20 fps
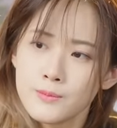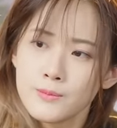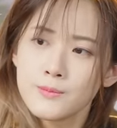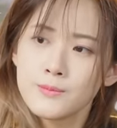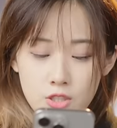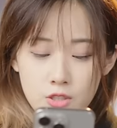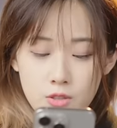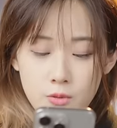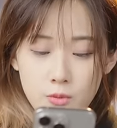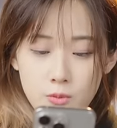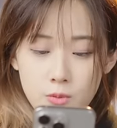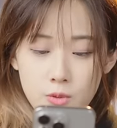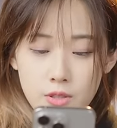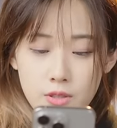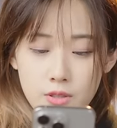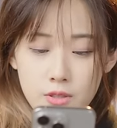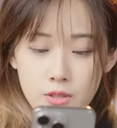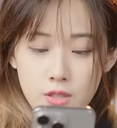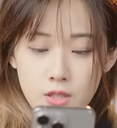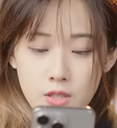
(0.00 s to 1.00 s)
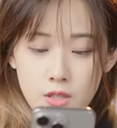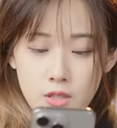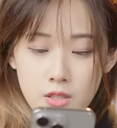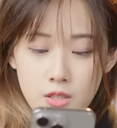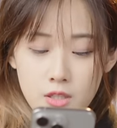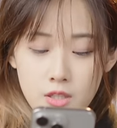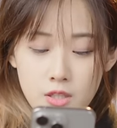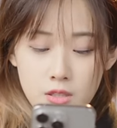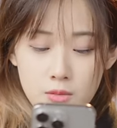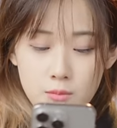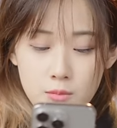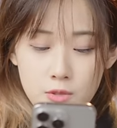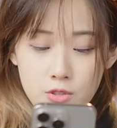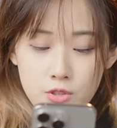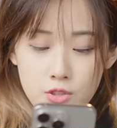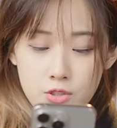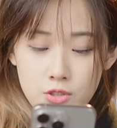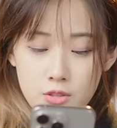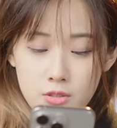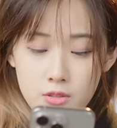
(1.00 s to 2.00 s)
请问你
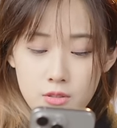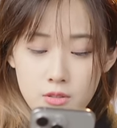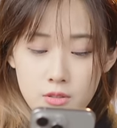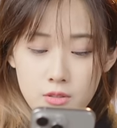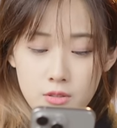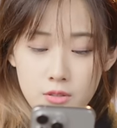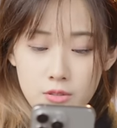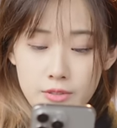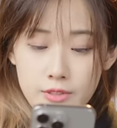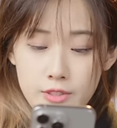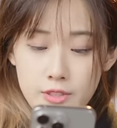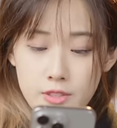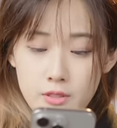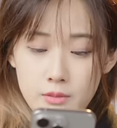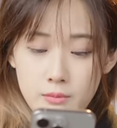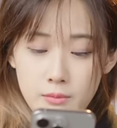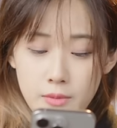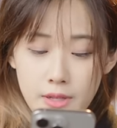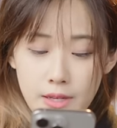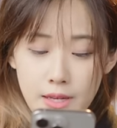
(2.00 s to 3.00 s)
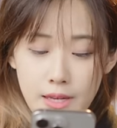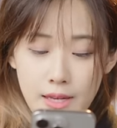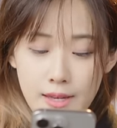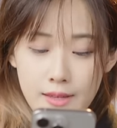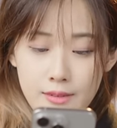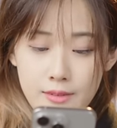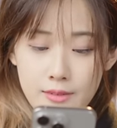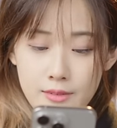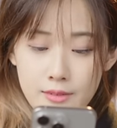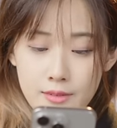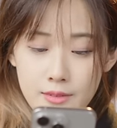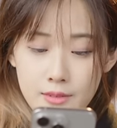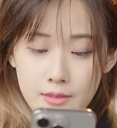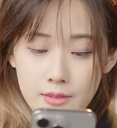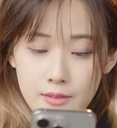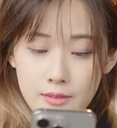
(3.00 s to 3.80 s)
们是怎么焊的？